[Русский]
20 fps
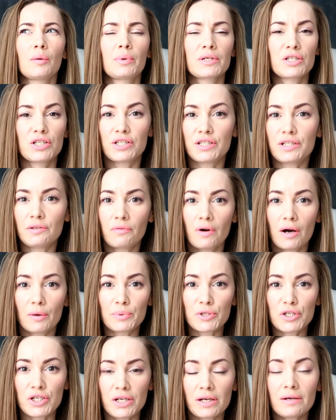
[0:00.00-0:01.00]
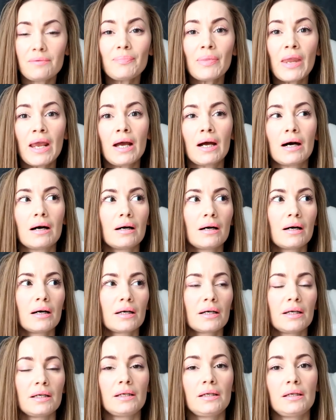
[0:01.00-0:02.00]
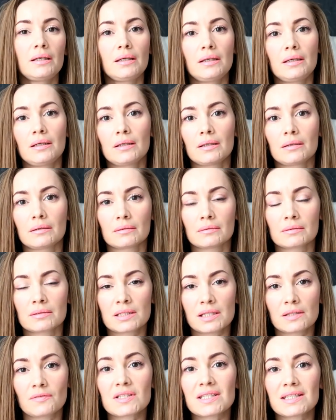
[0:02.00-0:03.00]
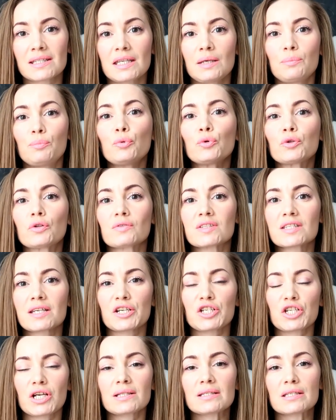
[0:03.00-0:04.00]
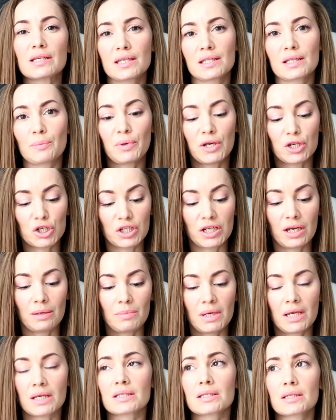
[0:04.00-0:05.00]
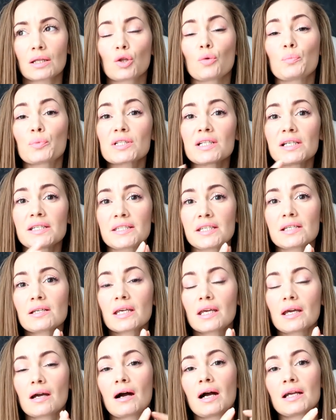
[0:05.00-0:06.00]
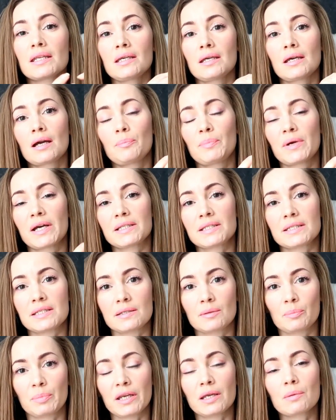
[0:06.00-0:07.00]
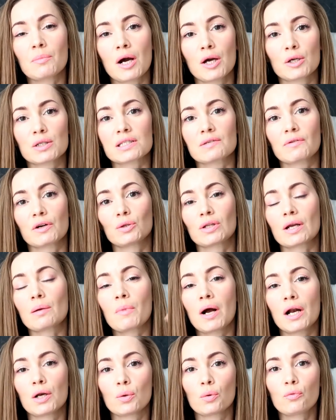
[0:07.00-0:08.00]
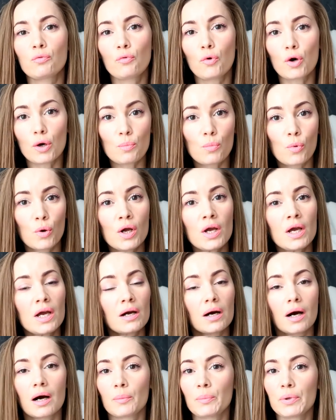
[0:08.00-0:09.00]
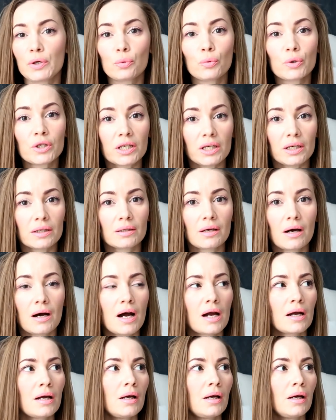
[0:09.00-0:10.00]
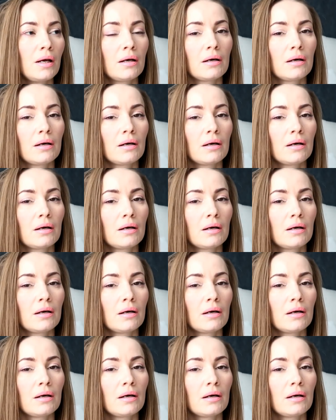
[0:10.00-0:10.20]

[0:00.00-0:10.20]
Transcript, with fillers: почти вообще, и, соответственно, не будут возвращаться они на прежнее место. Но после стирки они опять принимают свою нормальную форму, брюки, да,